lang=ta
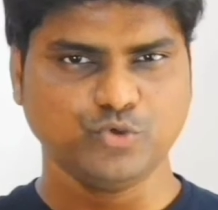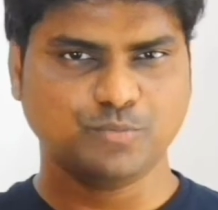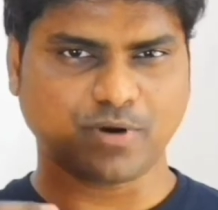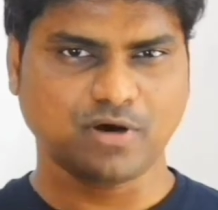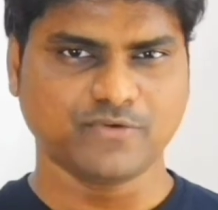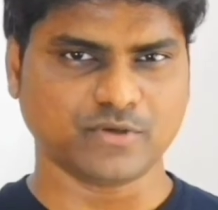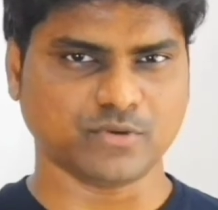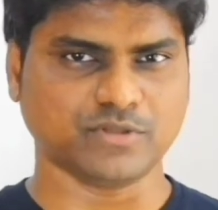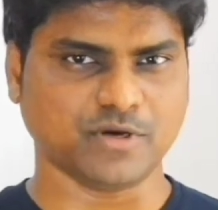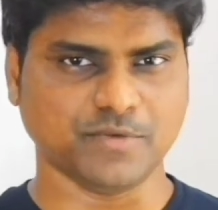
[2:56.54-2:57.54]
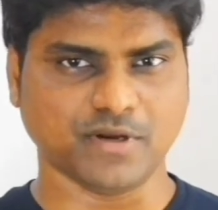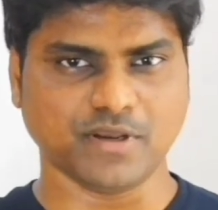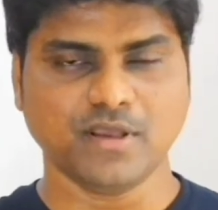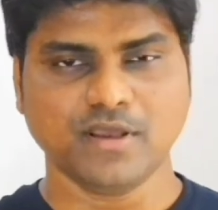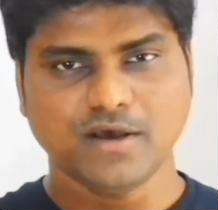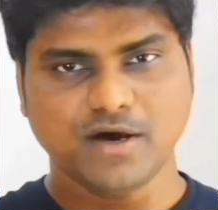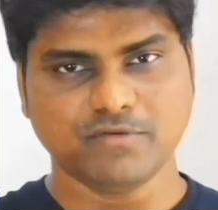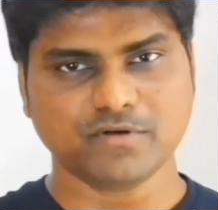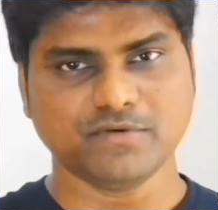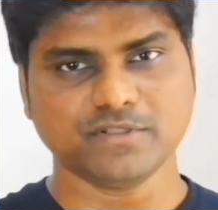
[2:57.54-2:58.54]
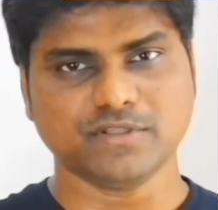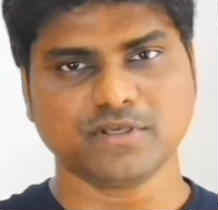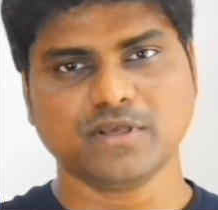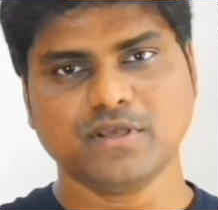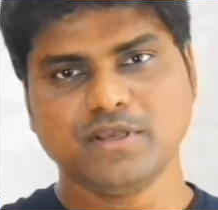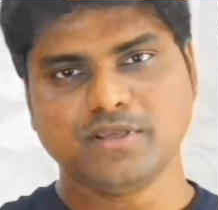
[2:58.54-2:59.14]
ஒரு ஜூ ப்ராஃபட் ஒருத்தர் இருப்பார் அவர் வந்து